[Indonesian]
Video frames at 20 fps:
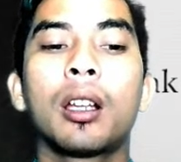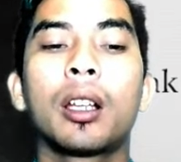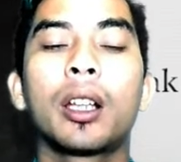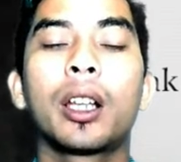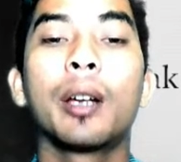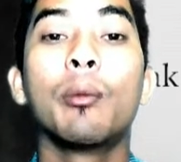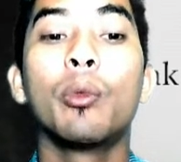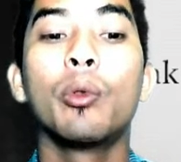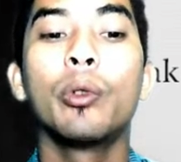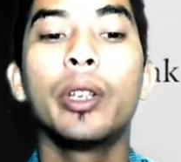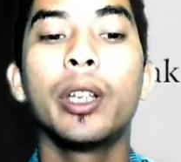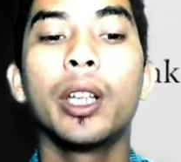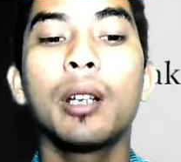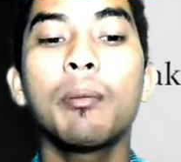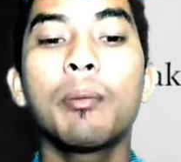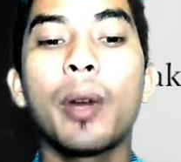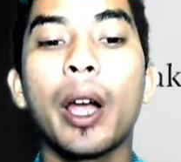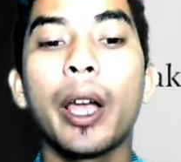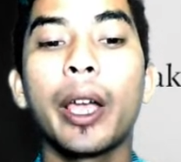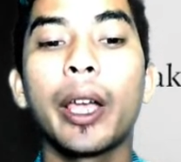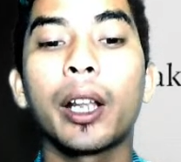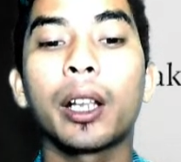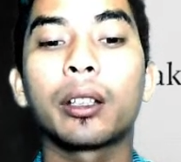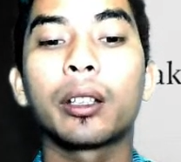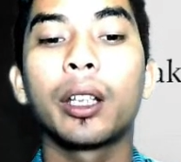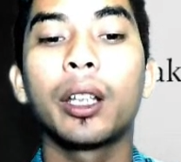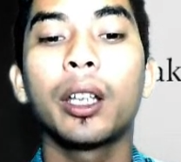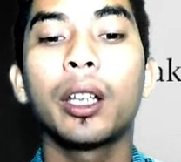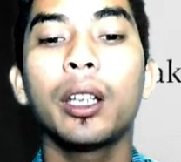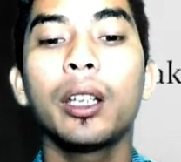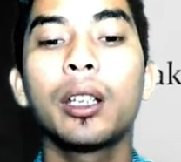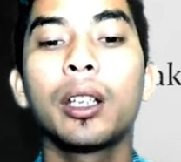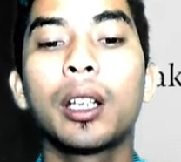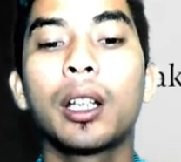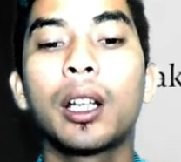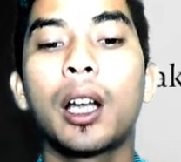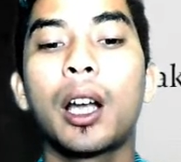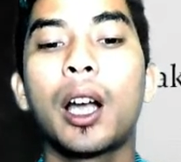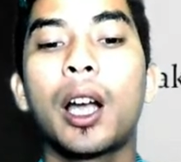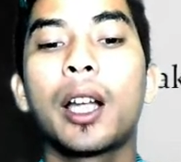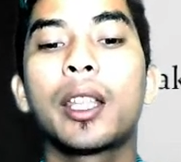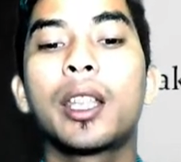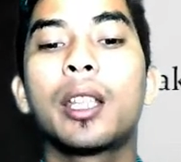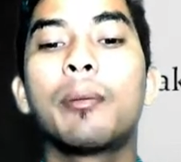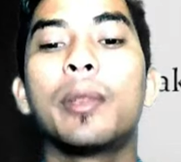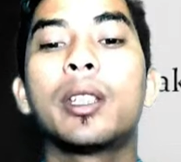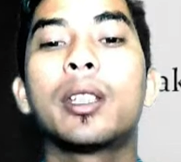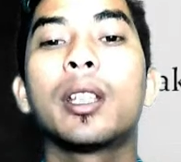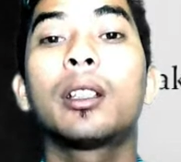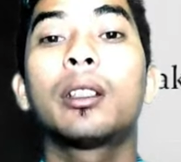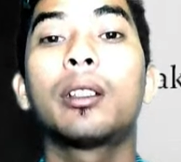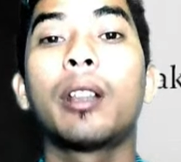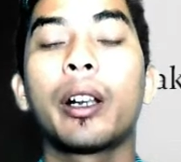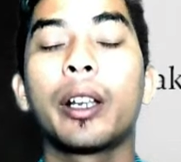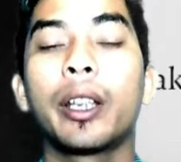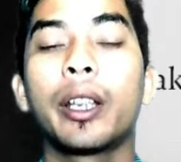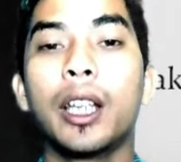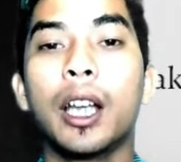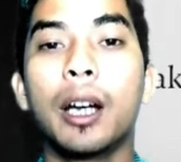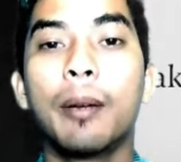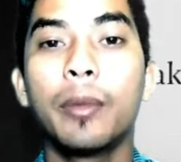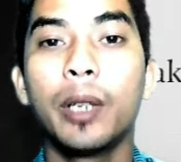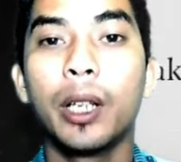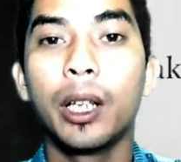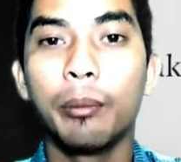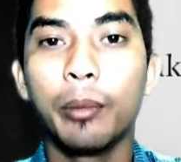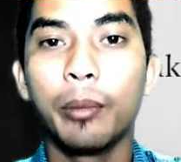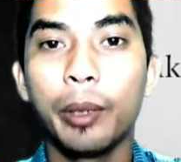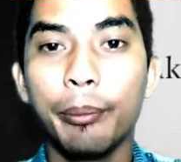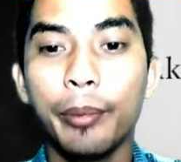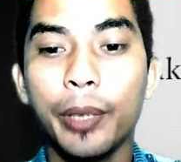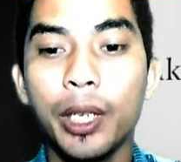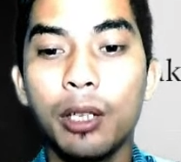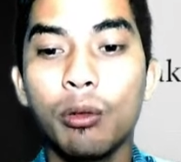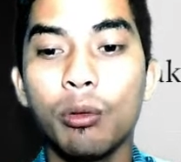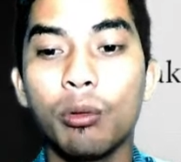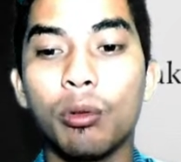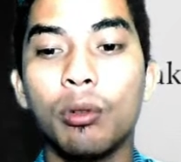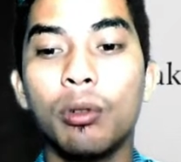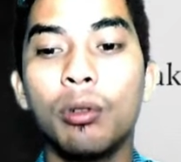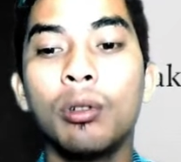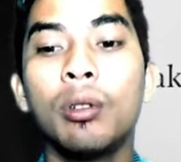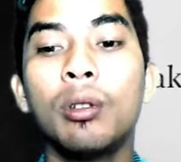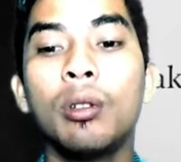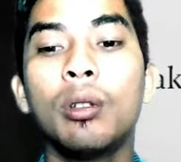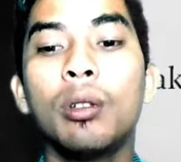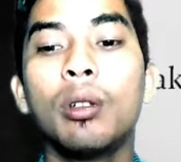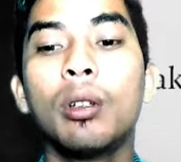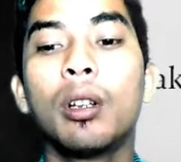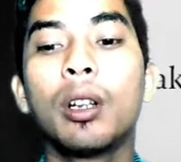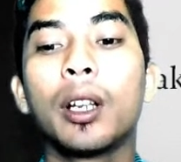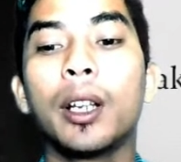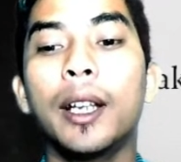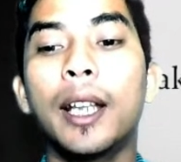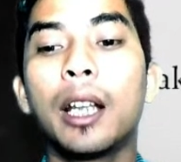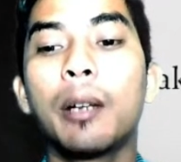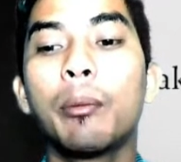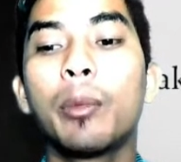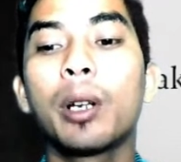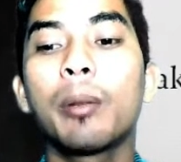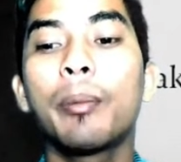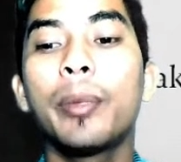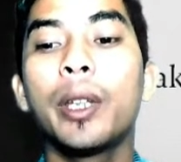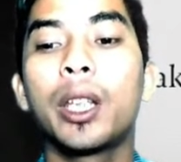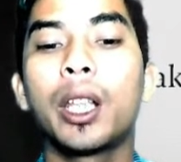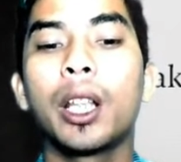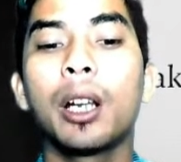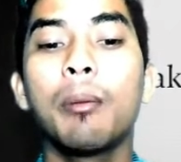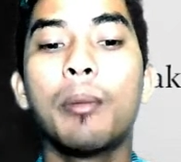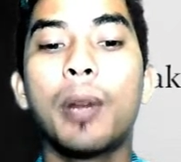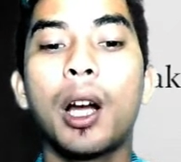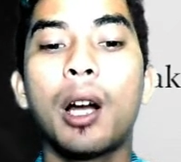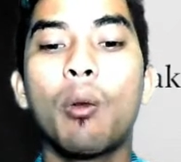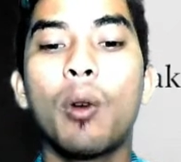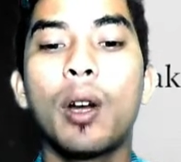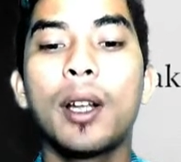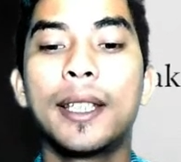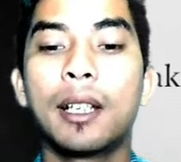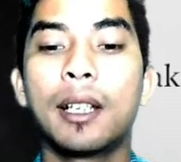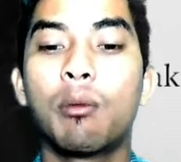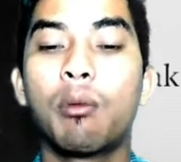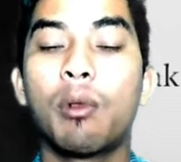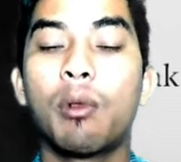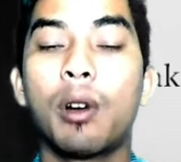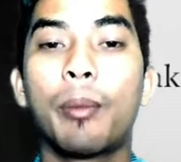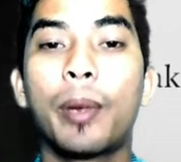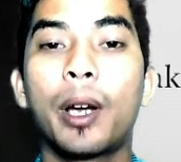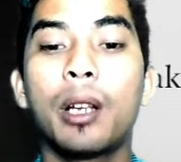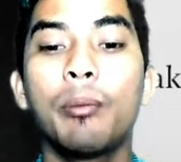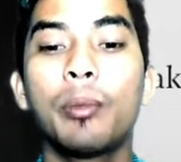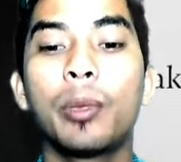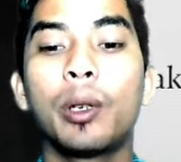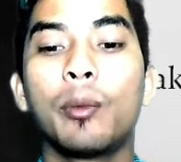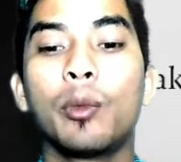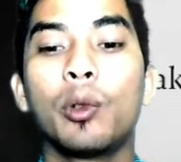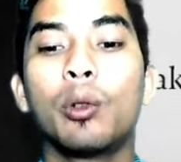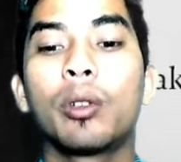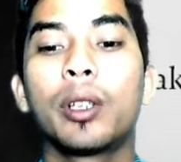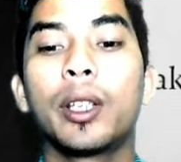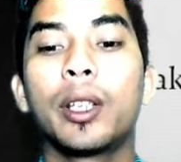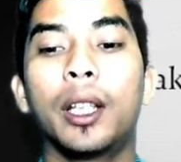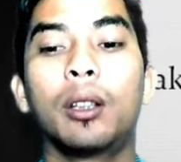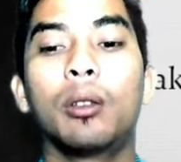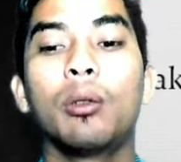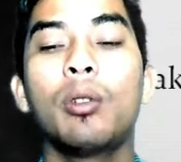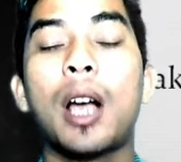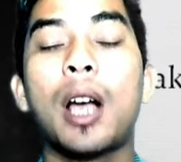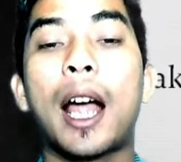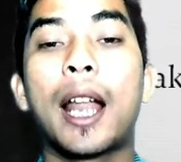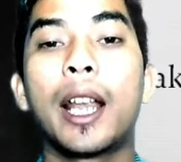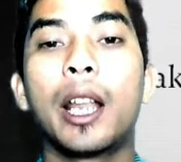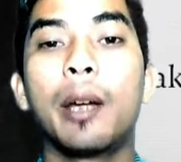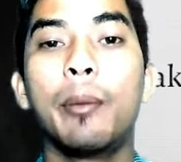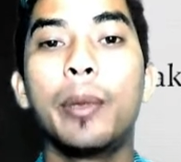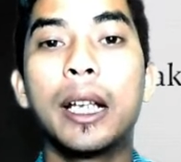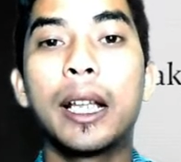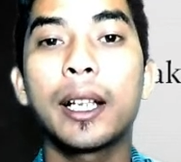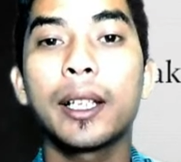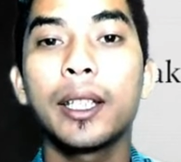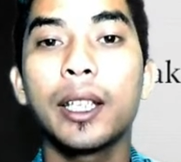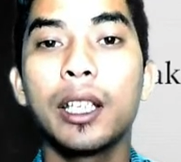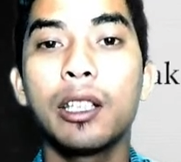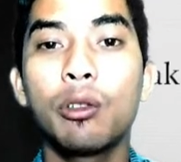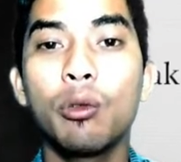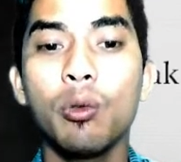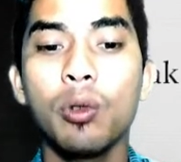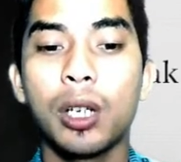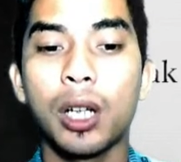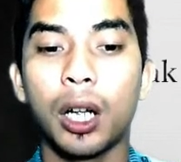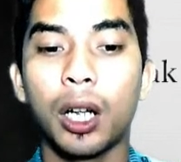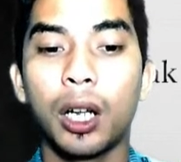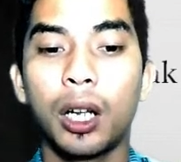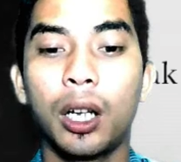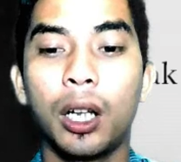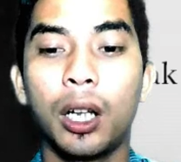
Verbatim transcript: Kemudian Pak RT hanya bisa terdiam dan membisu dan berpikir bahwa jawaban pemulung itu ada benarnya juga.